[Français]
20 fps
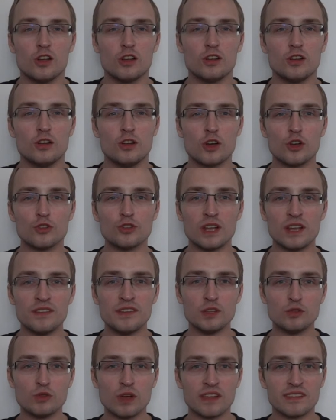Lors de la
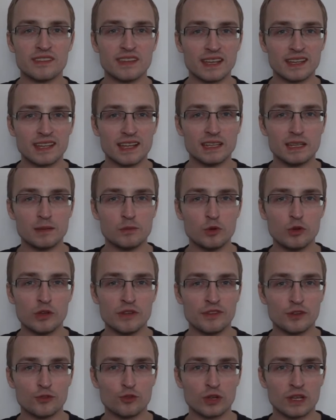victoire 5-1 des Bleus
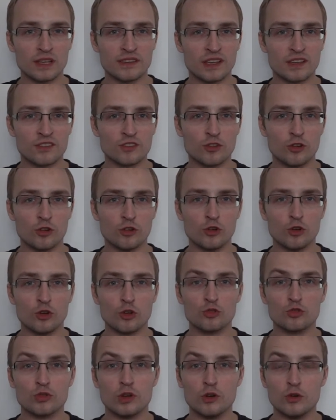face au Kazakhstan, le
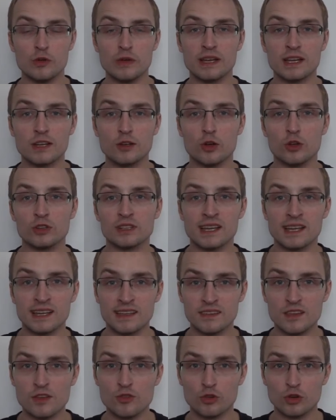lançois Loïc Landre est
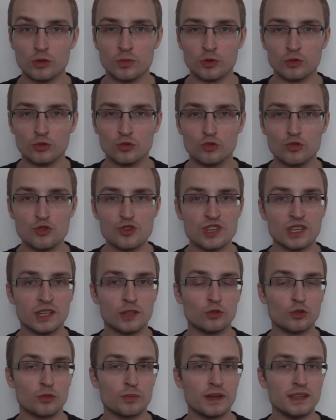resté sur le banc de touche et n'a
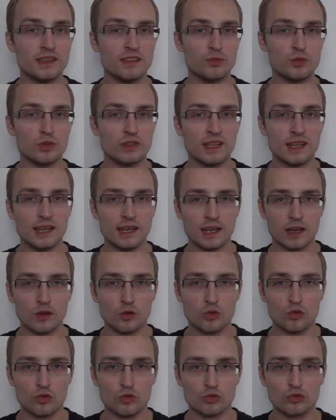donc pas disputé la
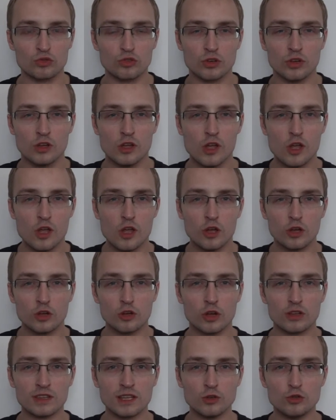rencontre.
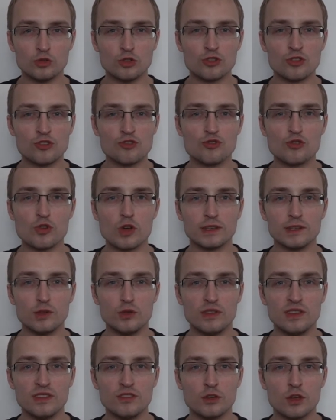Quant à nos deux jeunes joueurs des
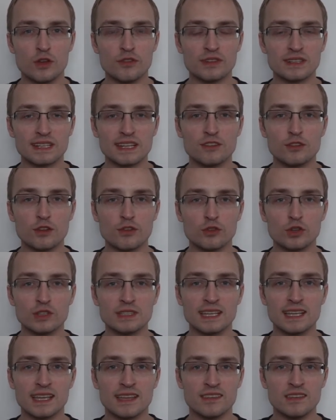U19, Christophe
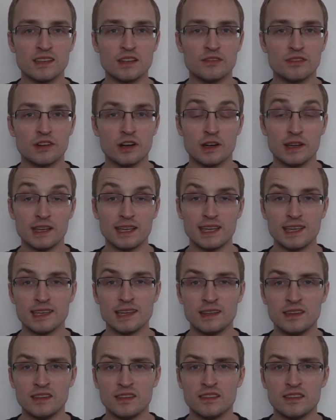Rodriguez Silva et
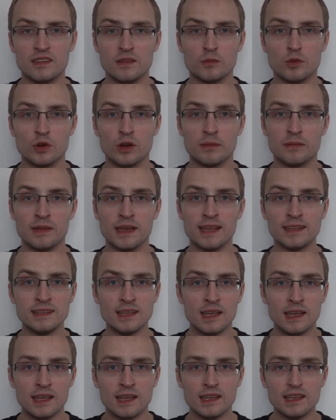Yanissi Mohamed,
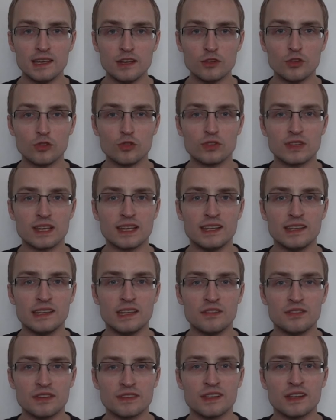ils se sont
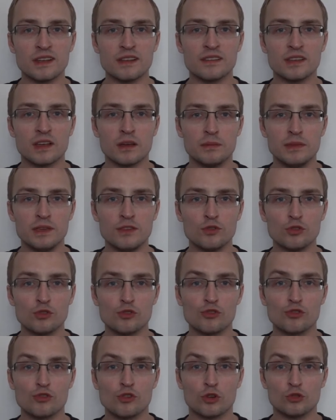inclinés face à la Serbie sur le
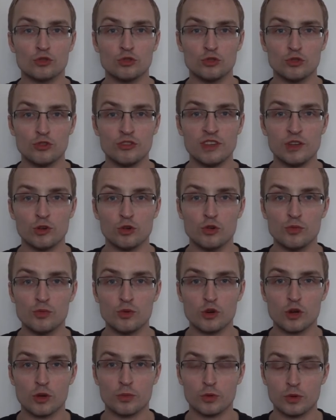score de 2-0
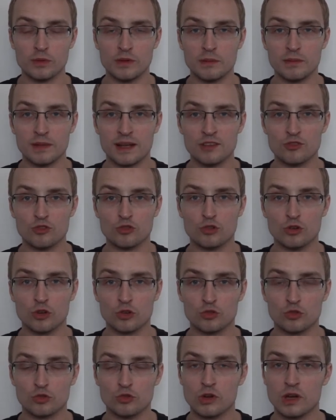pour leur premier match de leur
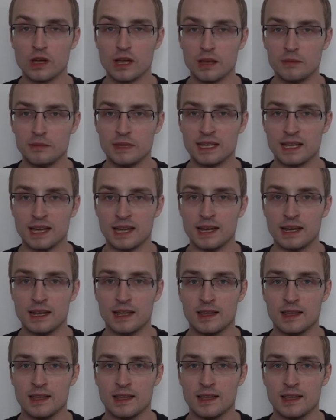tournoi amical.